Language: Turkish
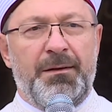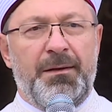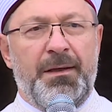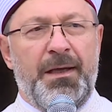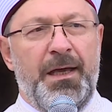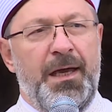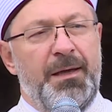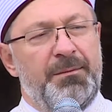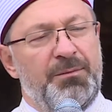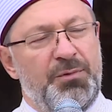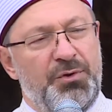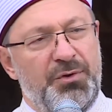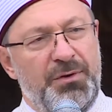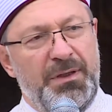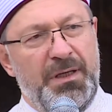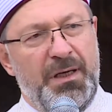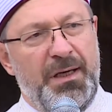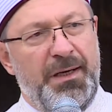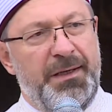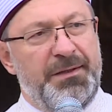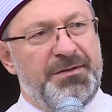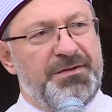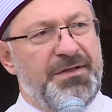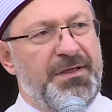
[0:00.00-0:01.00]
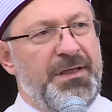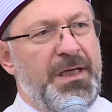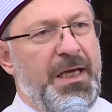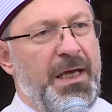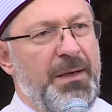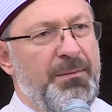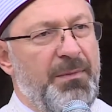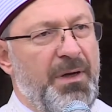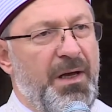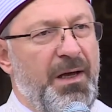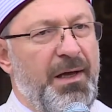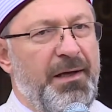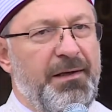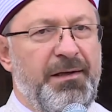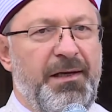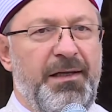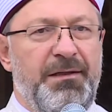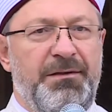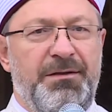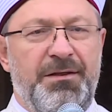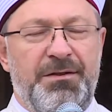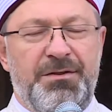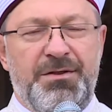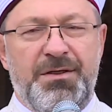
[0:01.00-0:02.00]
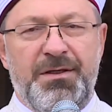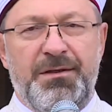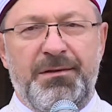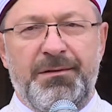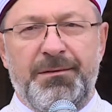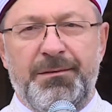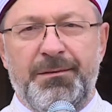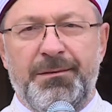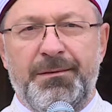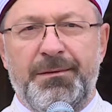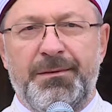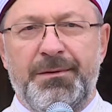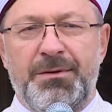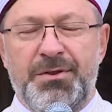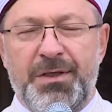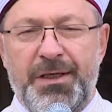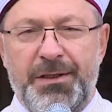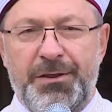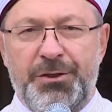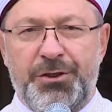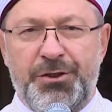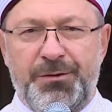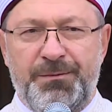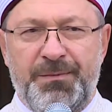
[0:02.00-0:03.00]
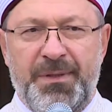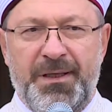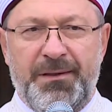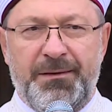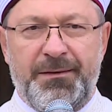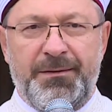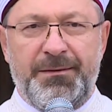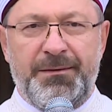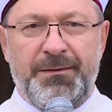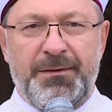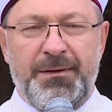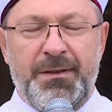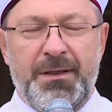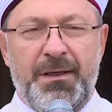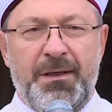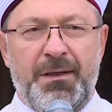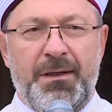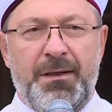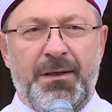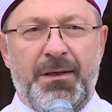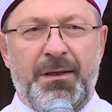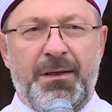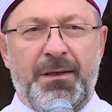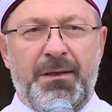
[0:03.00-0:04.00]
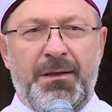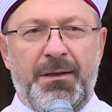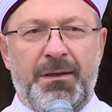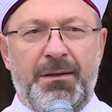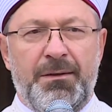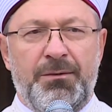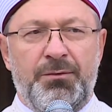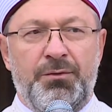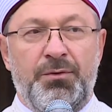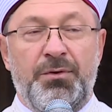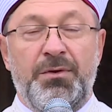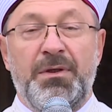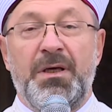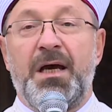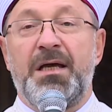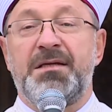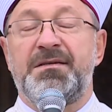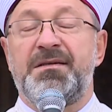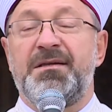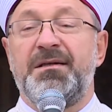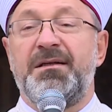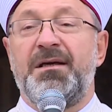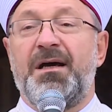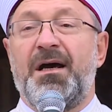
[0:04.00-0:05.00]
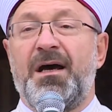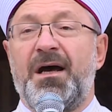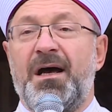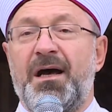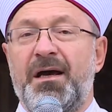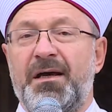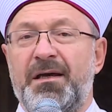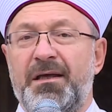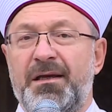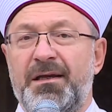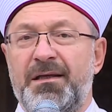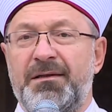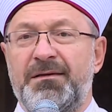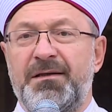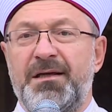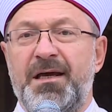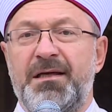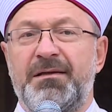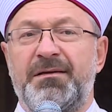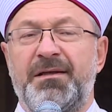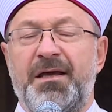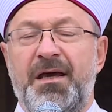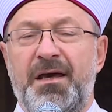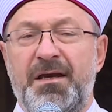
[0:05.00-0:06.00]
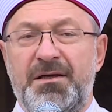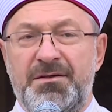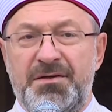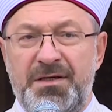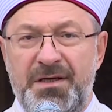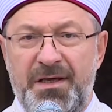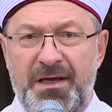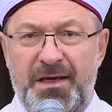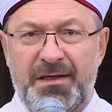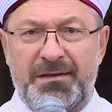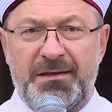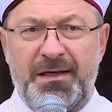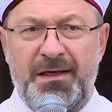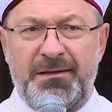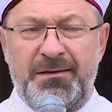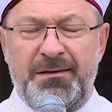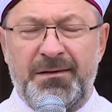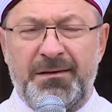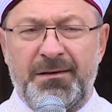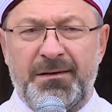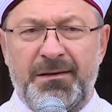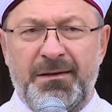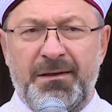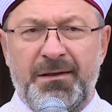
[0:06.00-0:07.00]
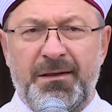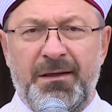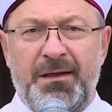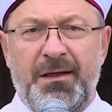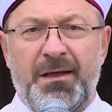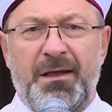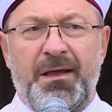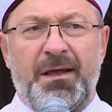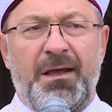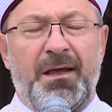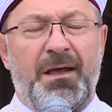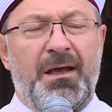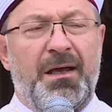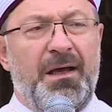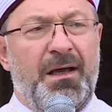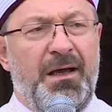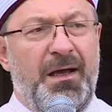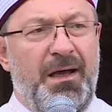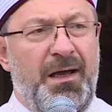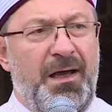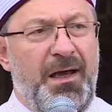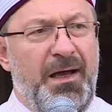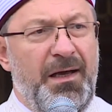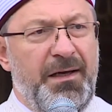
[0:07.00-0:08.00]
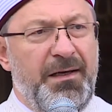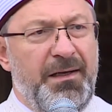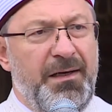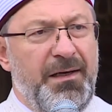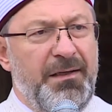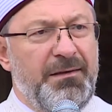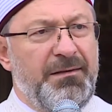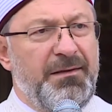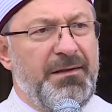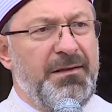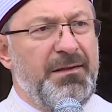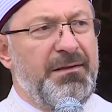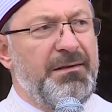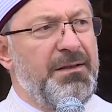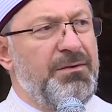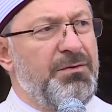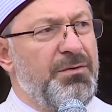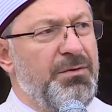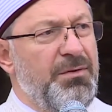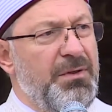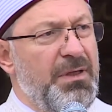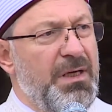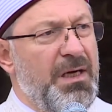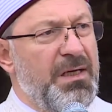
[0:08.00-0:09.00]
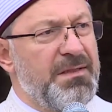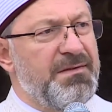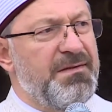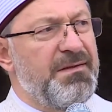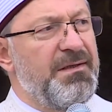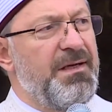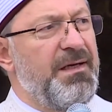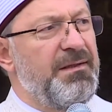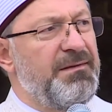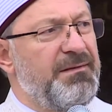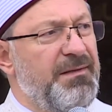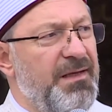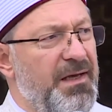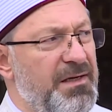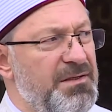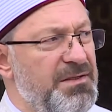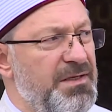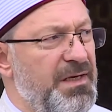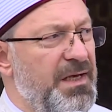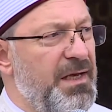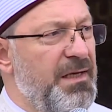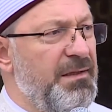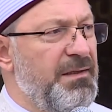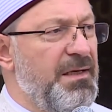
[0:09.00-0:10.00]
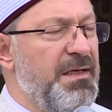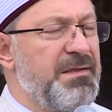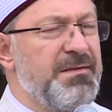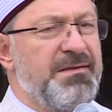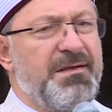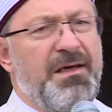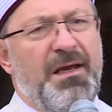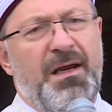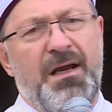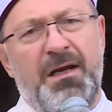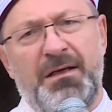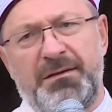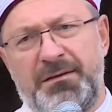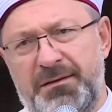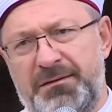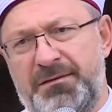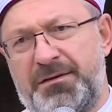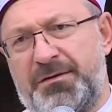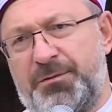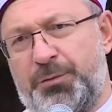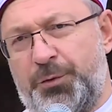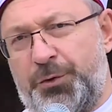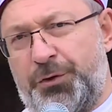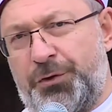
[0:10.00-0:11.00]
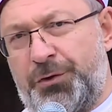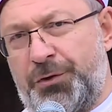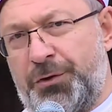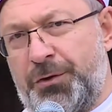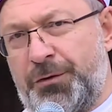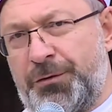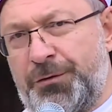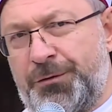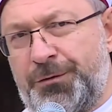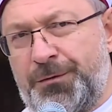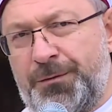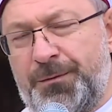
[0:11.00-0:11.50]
hem dünya için hem ahiret için çalışmak dünyasını ahiretine tercih eden, ahiretini de dünyasına tercih eden zarardadır buyuruyor